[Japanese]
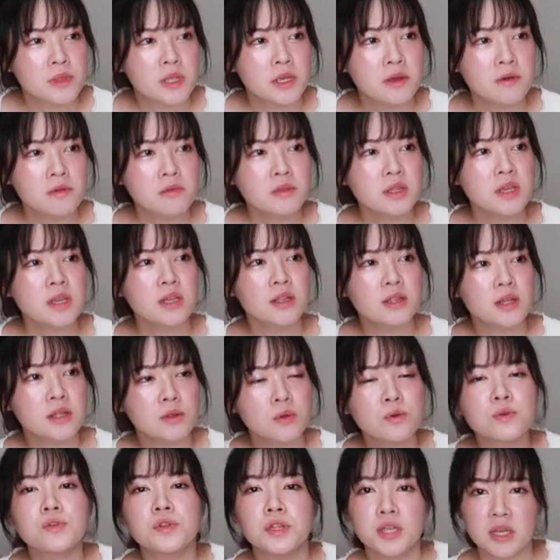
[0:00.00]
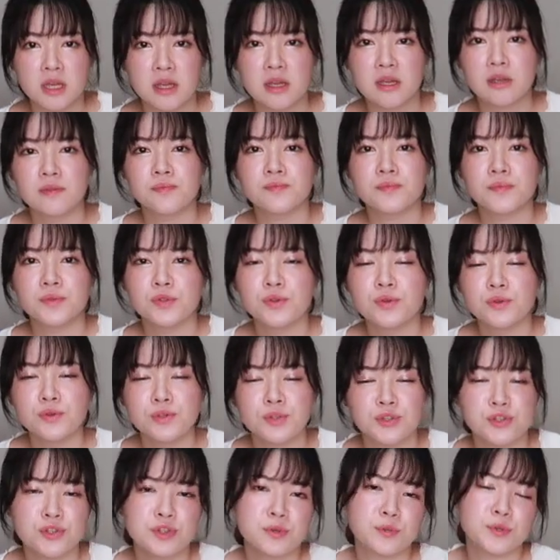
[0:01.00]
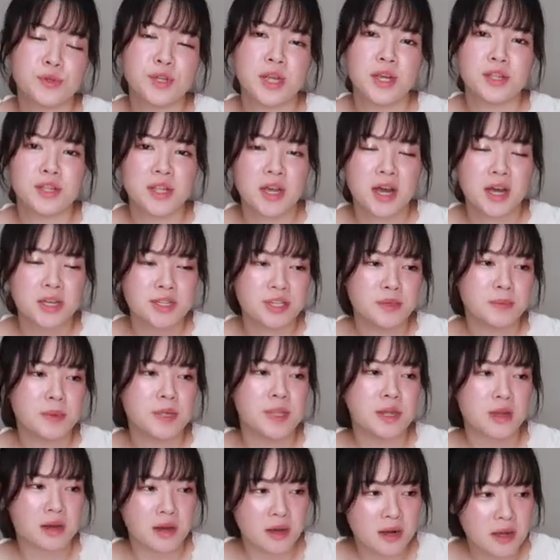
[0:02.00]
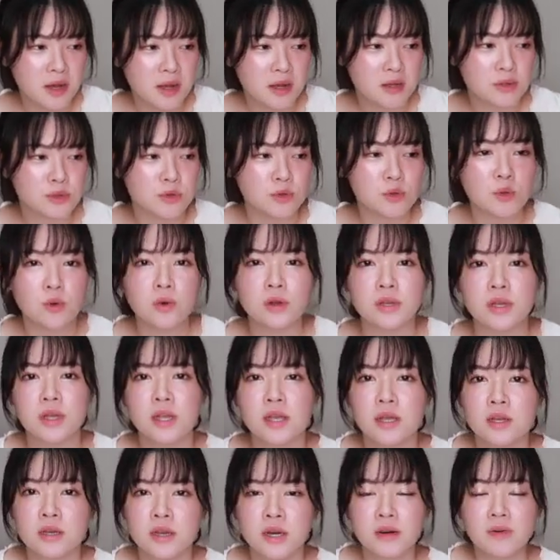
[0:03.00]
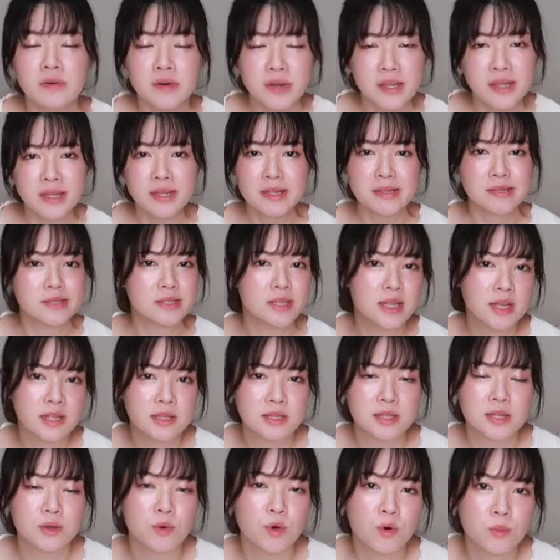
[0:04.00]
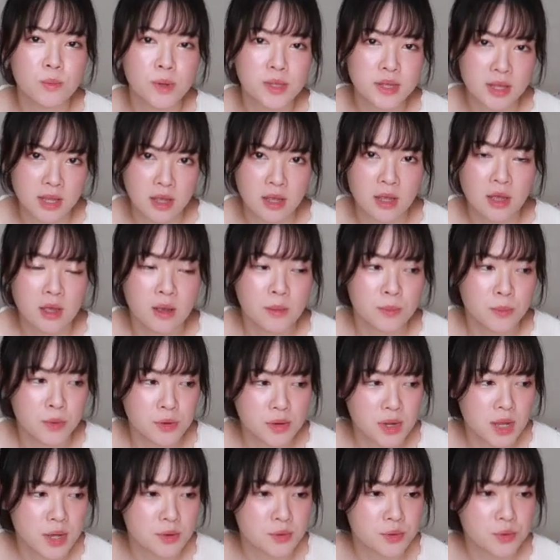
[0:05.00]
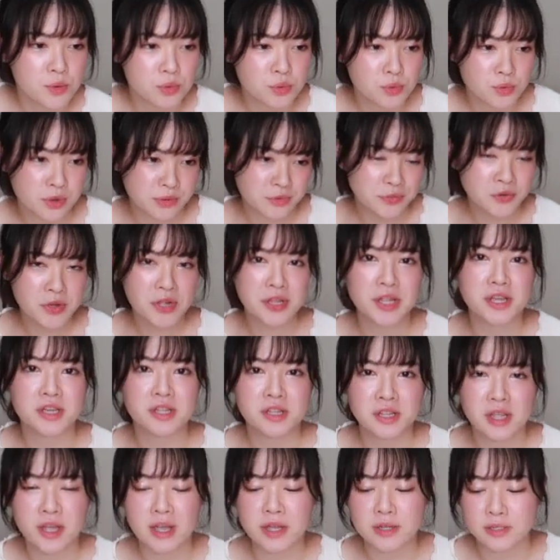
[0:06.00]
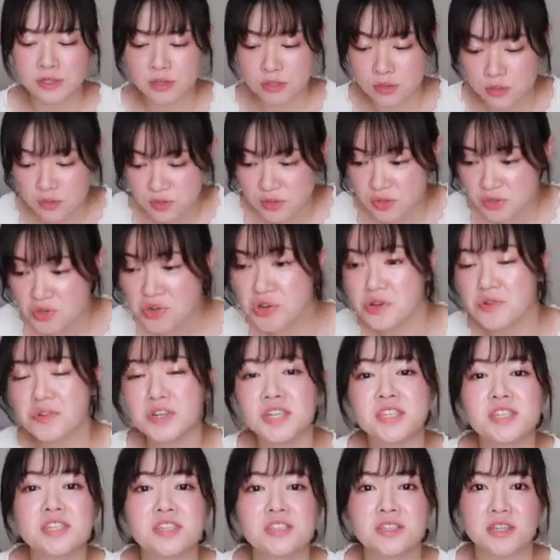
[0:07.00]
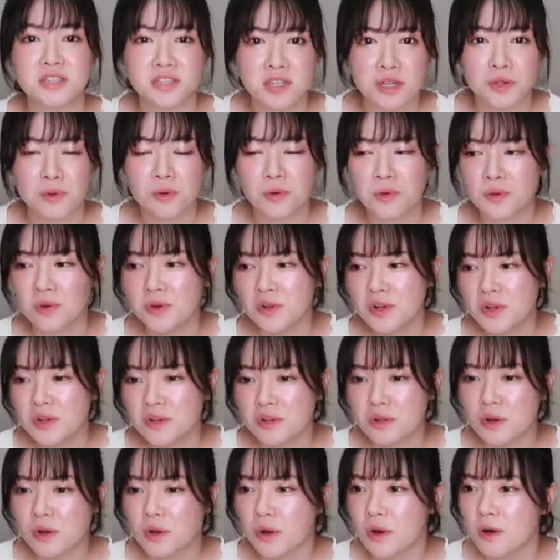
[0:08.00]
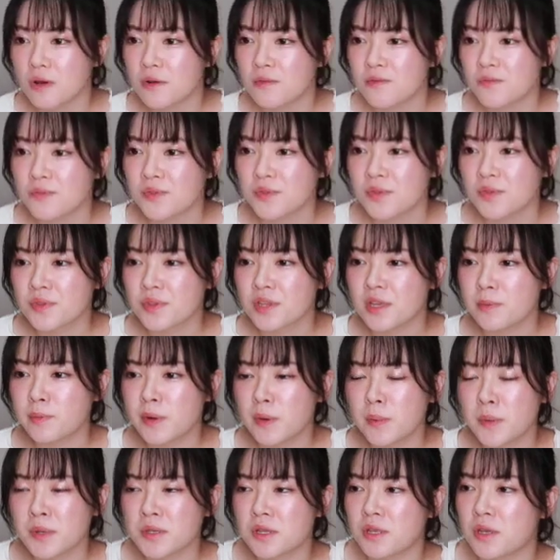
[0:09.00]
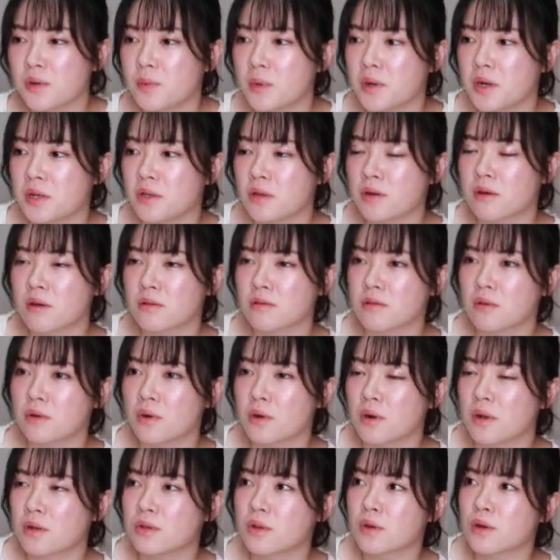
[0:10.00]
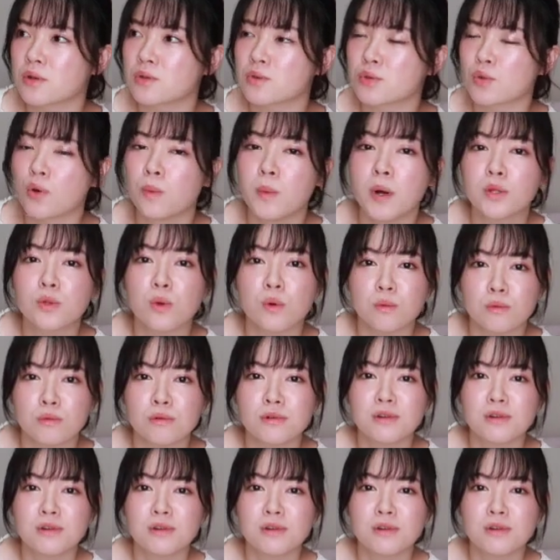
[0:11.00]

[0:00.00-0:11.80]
日本に来て特に YouTube やり始めてからすごい可愛いですねって褒めてもらえることが増えてきてすっごい嬉しいんですけど、なんか今まで言われなかったからなんか戸惑う